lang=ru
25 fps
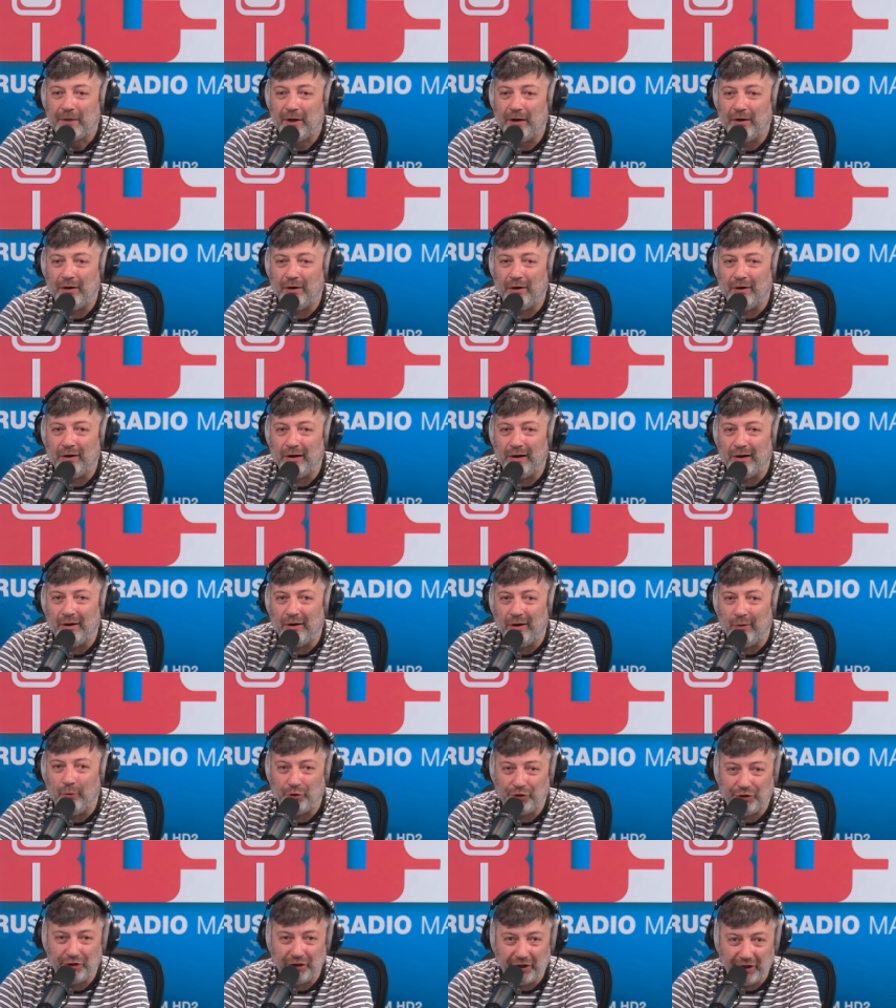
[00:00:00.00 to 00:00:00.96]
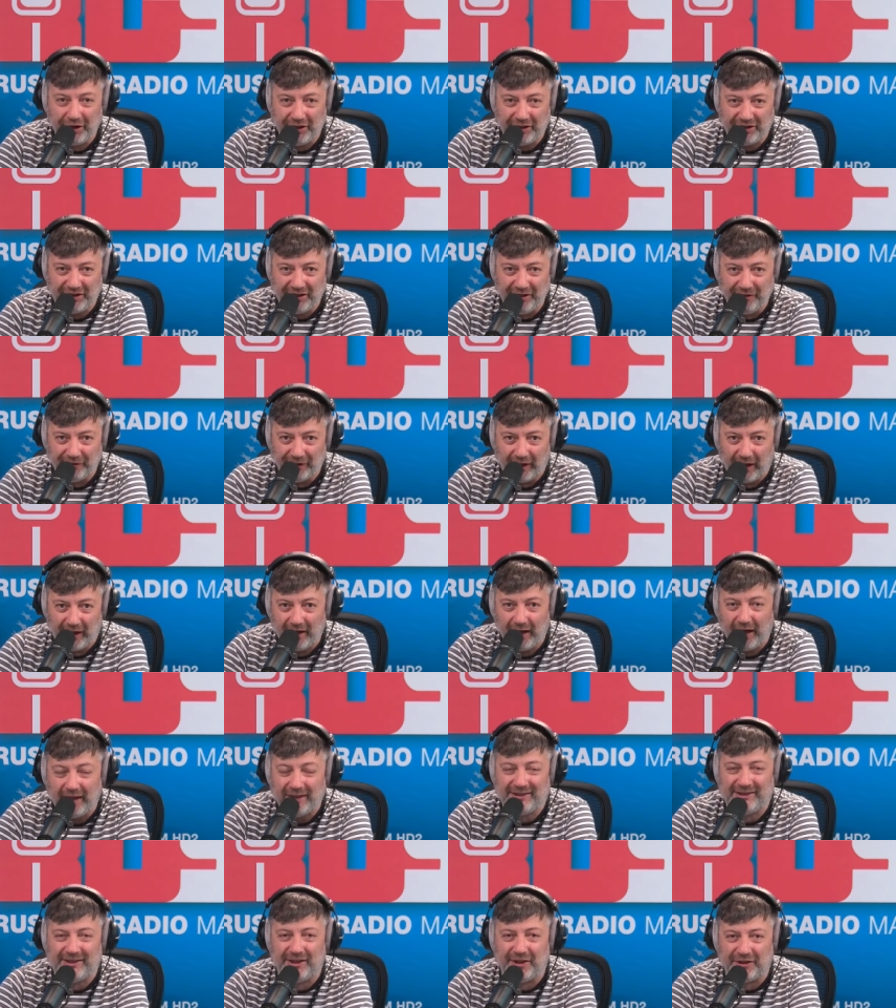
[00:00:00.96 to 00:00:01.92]
Э, очень агрессивно,
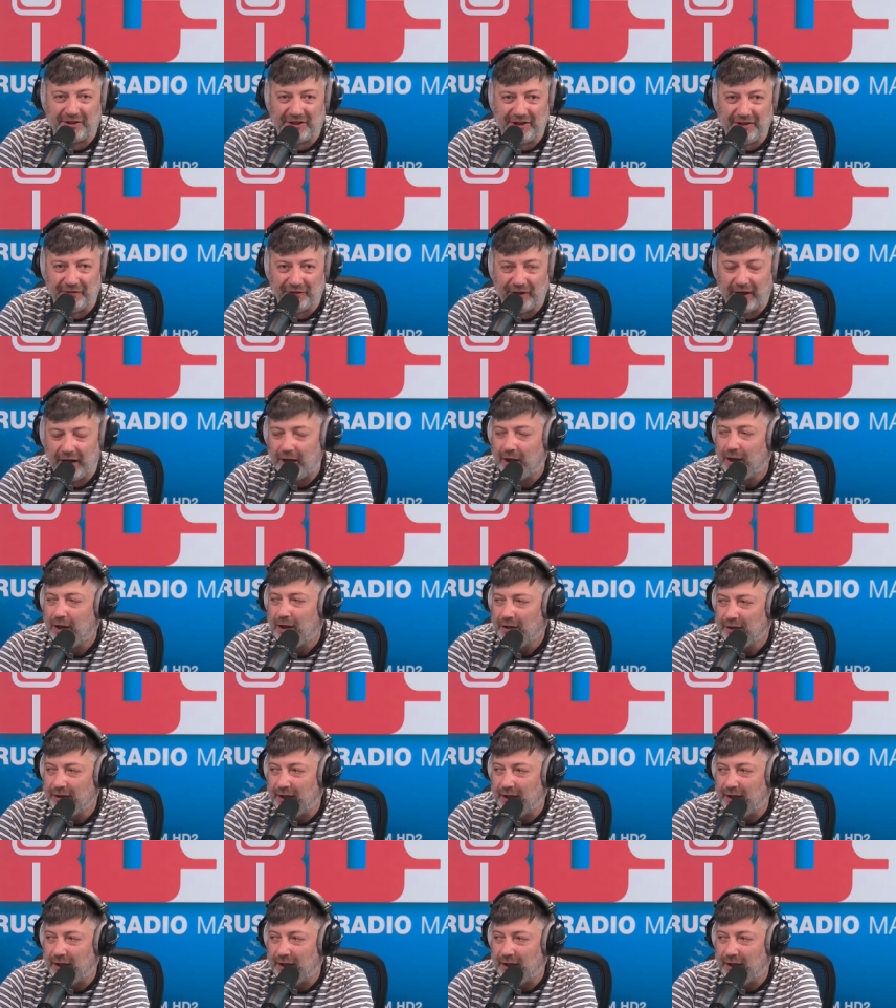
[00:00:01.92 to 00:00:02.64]
ассертивно